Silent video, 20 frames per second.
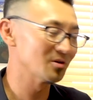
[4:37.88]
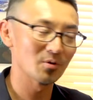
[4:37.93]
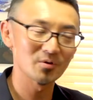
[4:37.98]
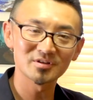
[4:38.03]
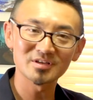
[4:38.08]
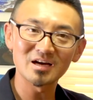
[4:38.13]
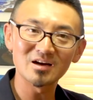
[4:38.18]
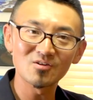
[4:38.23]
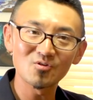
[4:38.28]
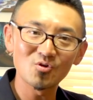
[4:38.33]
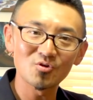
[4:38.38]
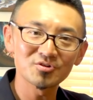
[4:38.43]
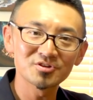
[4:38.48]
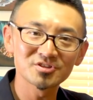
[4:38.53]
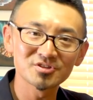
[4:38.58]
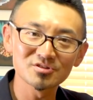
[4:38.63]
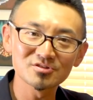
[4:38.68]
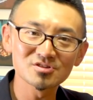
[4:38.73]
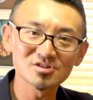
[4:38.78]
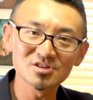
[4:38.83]
単語を
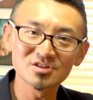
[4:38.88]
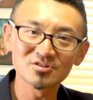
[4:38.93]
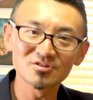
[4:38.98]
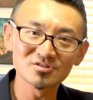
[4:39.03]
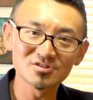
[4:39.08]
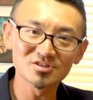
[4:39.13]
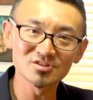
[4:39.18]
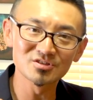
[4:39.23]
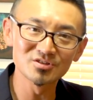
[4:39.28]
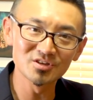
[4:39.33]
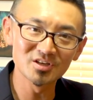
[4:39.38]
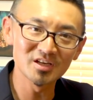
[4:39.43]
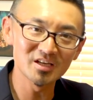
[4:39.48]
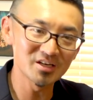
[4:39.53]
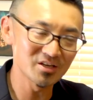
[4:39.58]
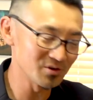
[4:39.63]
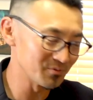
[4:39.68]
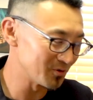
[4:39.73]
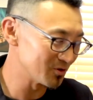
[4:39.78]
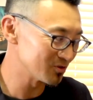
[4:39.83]
一つ一つくっき
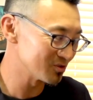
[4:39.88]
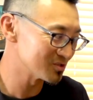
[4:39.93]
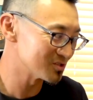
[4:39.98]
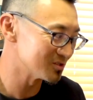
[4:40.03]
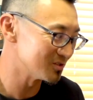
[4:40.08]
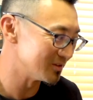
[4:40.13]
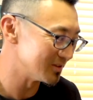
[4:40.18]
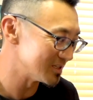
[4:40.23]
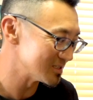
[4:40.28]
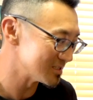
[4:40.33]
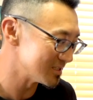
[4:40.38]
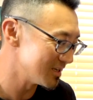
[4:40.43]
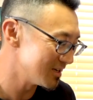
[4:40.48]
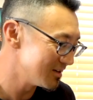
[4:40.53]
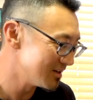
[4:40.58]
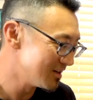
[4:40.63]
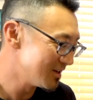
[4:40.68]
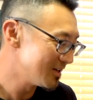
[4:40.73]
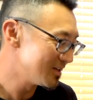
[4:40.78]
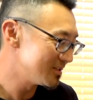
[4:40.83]
り読もうとするんです
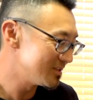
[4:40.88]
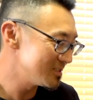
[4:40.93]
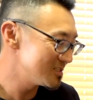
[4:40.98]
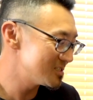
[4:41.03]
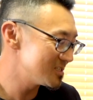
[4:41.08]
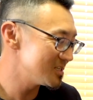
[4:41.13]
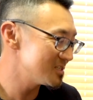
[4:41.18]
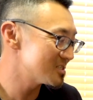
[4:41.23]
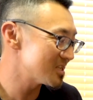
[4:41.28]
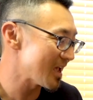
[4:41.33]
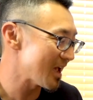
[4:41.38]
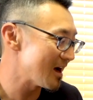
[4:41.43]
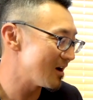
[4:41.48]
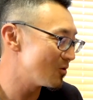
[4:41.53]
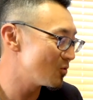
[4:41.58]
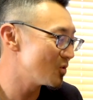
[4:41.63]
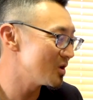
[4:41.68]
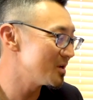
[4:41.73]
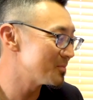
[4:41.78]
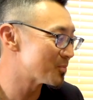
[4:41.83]
ね。 This is how
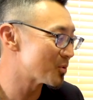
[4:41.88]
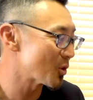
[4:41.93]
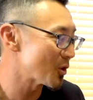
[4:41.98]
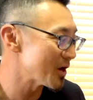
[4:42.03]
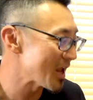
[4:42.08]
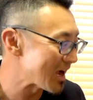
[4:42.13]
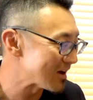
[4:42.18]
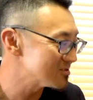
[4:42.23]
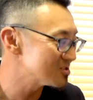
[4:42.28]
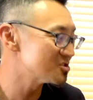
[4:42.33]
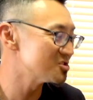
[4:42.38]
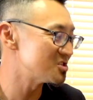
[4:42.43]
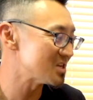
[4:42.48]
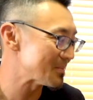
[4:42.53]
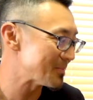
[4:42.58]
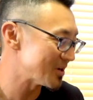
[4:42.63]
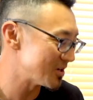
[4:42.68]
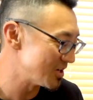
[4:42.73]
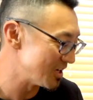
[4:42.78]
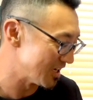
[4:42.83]
we pronounce
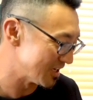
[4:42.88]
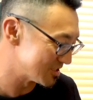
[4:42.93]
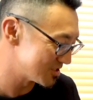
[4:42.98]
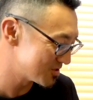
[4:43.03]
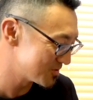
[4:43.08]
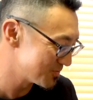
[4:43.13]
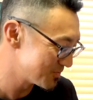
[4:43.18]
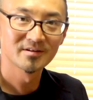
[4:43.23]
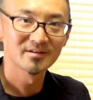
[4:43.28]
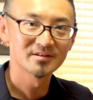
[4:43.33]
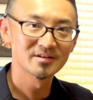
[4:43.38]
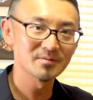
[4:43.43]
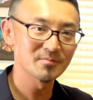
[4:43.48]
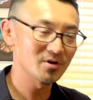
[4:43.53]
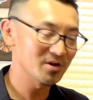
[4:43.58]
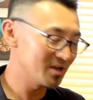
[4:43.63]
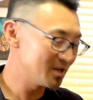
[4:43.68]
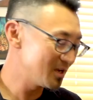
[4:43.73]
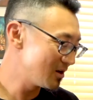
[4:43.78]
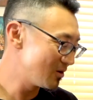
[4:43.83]
Japanese。 でも
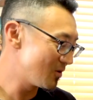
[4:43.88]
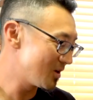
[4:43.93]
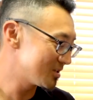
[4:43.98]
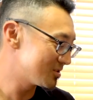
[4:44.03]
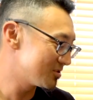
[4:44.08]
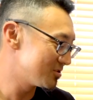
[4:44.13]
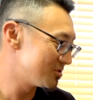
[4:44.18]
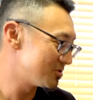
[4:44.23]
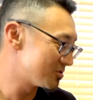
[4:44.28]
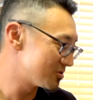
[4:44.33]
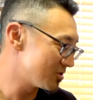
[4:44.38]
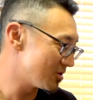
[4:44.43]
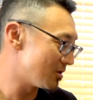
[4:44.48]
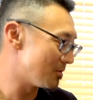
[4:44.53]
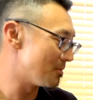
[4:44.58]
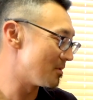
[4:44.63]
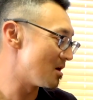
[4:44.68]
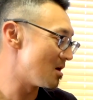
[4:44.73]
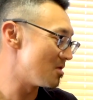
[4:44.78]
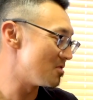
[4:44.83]
英語はという
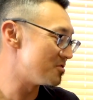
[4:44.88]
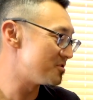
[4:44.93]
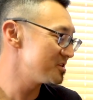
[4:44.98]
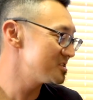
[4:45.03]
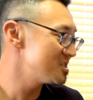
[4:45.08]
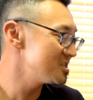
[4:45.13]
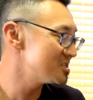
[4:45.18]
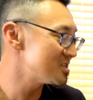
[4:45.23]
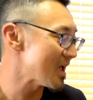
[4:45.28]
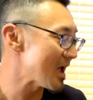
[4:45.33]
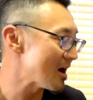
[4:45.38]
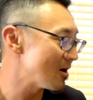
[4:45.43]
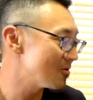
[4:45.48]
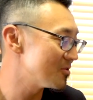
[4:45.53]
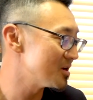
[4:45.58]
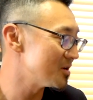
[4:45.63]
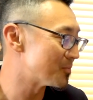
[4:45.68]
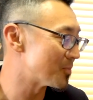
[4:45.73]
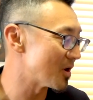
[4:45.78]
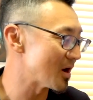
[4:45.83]
と But this is how
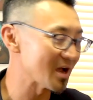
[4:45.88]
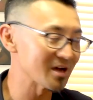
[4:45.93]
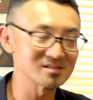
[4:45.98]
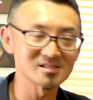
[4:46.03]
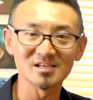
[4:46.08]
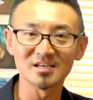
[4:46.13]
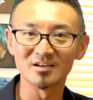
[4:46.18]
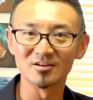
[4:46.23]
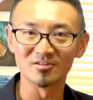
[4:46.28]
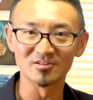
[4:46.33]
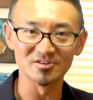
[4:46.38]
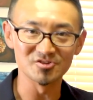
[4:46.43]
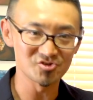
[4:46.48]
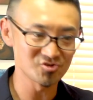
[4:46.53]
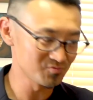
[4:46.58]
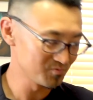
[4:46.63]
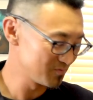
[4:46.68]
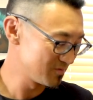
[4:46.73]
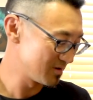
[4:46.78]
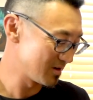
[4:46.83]
they pronounce
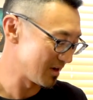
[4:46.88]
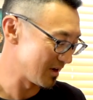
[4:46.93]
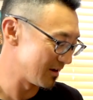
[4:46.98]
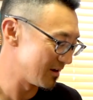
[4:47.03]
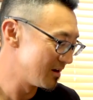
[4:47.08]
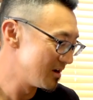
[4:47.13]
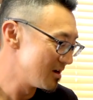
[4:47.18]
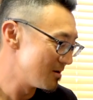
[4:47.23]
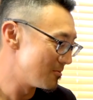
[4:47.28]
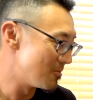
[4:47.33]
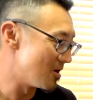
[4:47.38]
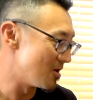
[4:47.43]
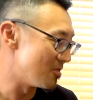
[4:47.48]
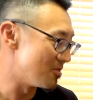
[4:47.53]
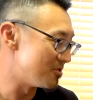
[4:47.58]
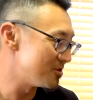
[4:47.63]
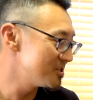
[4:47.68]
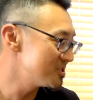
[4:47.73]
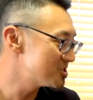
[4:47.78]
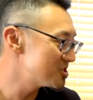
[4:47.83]
English、はい、But
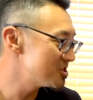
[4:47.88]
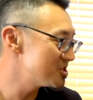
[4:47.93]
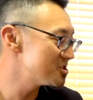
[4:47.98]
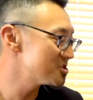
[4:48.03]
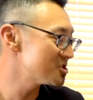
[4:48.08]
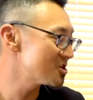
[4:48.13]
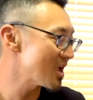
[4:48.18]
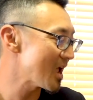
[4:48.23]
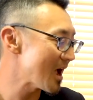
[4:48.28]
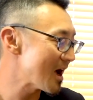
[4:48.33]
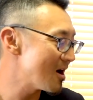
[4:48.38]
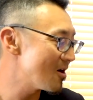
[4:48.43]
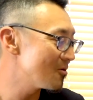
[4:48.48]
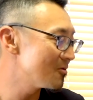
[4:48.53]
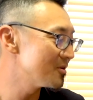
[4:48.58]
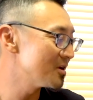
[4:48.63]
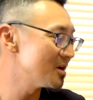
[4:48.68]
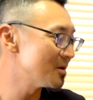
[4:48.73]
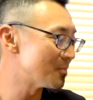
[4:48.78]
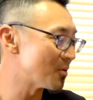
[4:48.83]
this is how
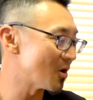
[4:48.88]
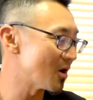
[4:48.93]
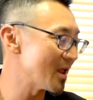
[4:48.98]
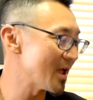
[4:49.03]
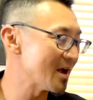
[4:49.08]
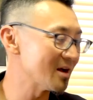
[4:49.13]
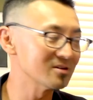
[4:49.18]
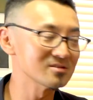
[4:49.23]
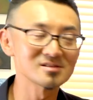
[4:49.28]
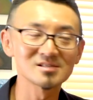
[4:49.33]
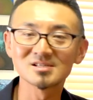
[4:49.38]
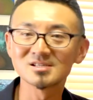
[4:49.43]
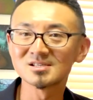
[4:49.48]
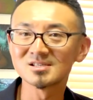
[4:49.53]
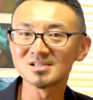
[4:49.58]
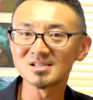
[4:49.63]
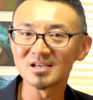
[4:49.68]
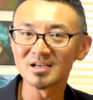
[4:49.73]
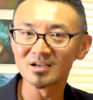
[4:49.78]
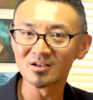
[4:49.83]
they
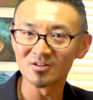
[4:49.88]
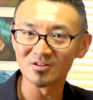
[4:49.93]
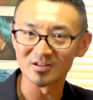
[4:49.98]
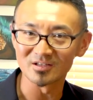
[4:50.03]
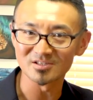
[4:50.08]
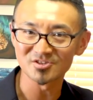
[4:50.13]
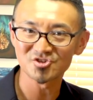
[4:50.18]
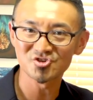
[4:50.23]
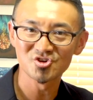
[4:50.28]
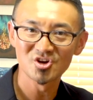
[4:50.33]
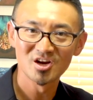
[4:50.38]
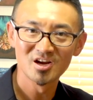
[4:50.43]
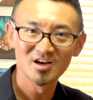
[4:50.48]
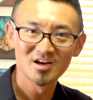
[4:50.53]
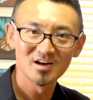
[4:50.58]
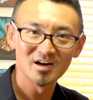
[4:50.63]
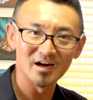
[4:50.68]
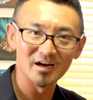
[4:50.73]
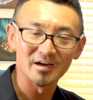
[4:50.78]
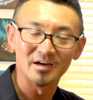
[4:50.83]
pronounce English、
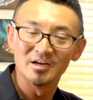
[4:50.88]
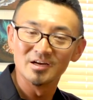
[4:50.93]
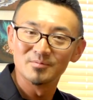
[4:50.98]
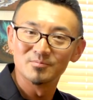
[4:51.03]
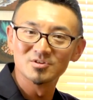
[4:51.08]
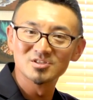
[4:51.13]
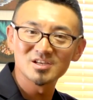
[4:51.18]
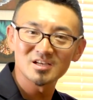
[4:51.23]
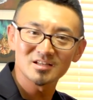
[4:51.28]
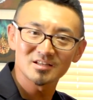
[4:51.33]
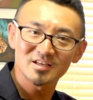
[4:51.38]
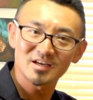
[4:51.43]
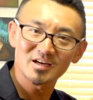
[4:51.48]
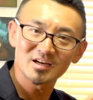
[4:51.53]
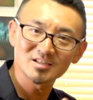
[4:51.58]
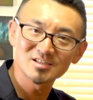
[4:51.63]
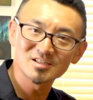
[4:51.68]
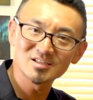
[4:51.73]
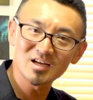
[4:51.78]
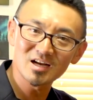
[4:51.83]
はい、もう全体
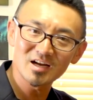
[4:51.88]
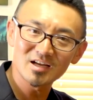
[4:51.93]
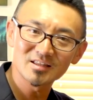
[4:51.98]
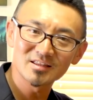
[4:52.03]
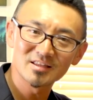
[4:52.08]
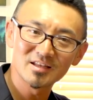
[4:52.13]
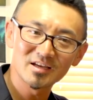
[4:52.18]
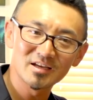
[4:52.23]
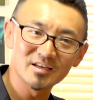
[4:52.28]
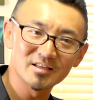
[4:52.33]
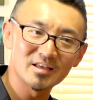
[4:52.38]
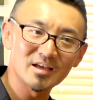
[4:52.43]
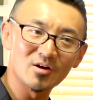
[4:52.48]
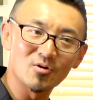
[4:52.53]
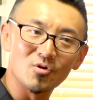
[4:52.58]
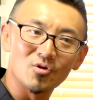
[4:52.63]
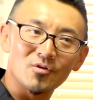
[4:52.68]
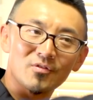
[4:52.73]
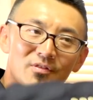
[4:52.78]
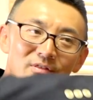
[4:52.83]
がつながってきて
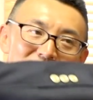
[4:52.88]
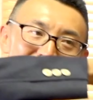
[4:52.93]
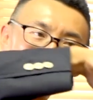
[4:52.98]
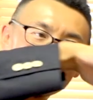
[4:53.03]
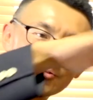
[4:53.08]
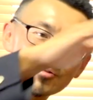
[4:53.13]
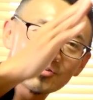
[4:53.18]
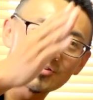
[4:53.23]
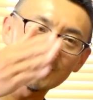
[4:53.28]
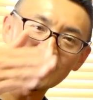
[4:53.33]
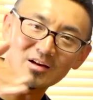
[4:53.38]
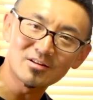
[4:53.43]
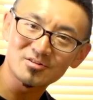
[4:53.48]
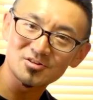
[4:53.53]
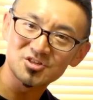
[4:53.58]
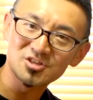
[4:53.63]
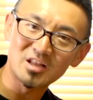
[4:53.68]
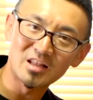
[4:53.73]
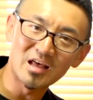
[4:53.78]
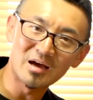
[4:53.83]
こうゆったりと
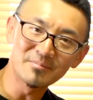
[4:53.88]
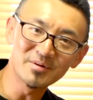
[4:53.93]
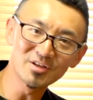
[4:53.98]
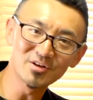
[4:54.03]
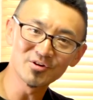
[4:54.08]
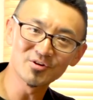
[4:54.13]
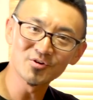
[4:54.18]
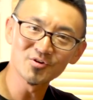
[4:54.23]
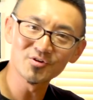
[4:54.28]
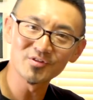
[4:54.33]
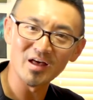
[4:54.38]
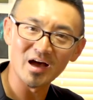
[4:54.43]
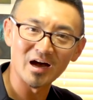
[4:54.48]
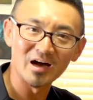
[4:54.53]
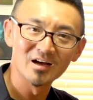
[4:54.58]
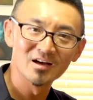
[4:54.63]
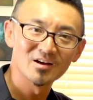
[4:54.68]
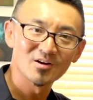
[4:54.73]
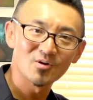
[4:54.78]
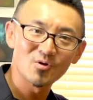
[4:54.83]
した波のよう
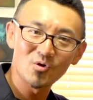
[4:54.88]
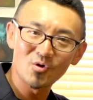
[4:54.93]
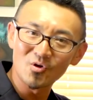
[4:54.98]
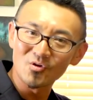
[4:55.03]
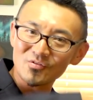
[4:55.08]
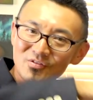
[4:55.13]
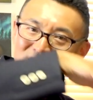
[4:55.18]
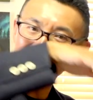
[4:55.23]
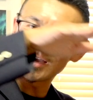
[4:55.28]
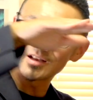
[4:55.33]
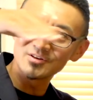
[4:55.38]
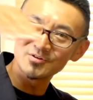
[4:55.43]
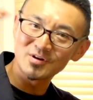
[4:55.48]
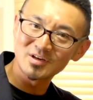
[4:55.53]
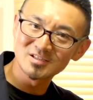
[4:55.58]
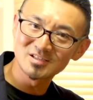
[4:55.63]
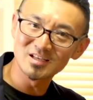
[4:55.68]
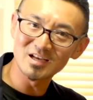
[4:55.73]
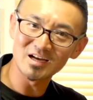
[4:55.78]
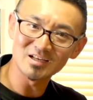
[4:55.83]
なこんな
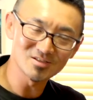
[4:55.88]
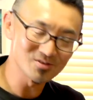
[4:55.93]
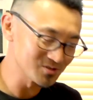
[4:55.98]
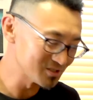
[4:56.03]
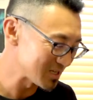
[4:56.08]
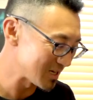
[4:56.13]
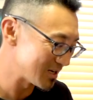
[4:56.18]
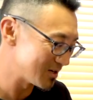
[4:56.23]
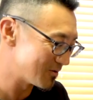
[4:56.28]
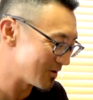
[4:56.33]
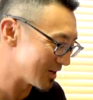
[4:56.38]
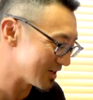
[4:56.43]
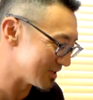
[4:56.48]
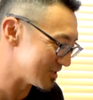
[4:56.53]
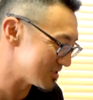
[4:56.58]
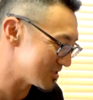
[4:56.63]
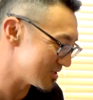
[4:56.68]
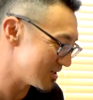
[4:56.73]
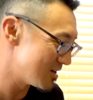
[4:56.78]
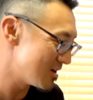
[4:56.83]
ニュアンスで発音されるわけで
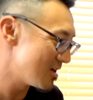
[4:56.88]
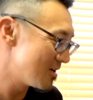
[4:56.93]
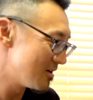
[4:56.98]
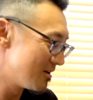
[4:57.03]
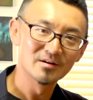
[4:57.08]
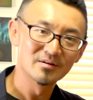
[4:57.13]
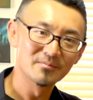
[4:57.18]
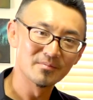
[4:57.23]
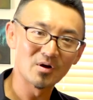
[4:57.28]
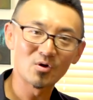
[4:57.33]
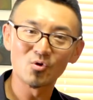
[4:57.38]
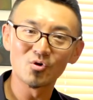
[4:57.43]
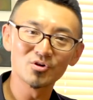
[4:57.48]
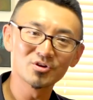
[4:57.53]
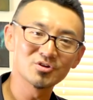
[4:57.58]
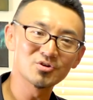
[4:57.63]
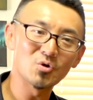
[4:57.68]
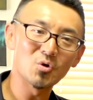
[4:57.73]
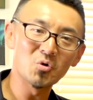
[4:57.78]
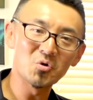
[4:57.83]
すね。まあ、こう
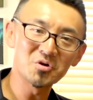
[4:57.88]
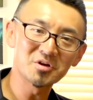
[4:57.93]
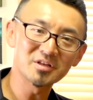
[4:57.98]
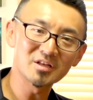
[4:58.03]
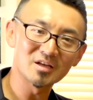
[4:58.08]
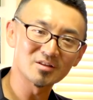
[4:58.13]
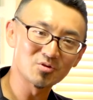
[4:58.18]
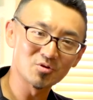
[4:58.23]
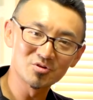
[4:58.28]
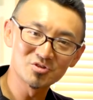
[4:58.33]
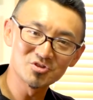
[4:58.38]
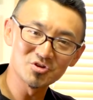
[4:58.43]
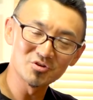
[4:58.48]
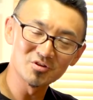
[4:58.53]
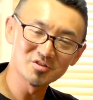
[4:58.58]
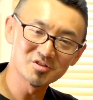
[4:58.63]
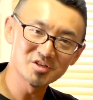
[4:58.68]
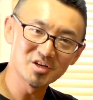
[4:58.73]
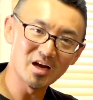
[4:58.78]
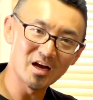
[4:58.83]
いう大きな特徴
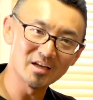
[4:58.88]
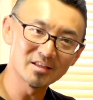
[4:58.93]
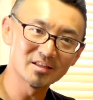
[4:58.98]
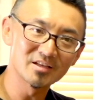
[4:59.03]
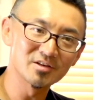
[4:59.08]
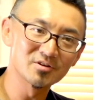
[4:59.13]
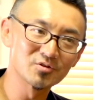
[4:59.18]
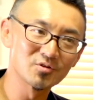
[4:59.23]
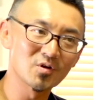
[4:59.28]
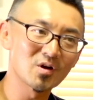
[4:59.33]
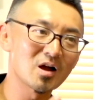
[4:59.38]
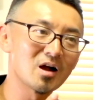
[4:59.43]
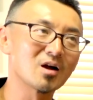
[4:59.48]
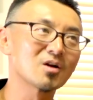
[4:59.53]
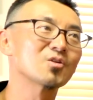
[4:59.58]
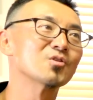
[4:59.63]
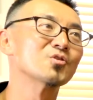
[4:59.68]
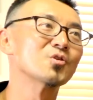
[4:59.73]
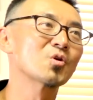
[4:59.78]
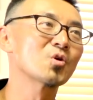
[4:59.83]
の違いっていうのが
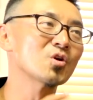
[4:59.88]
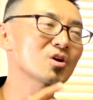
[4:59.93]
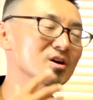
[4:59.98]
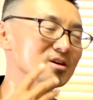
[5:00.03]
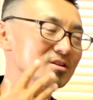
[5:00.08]
この声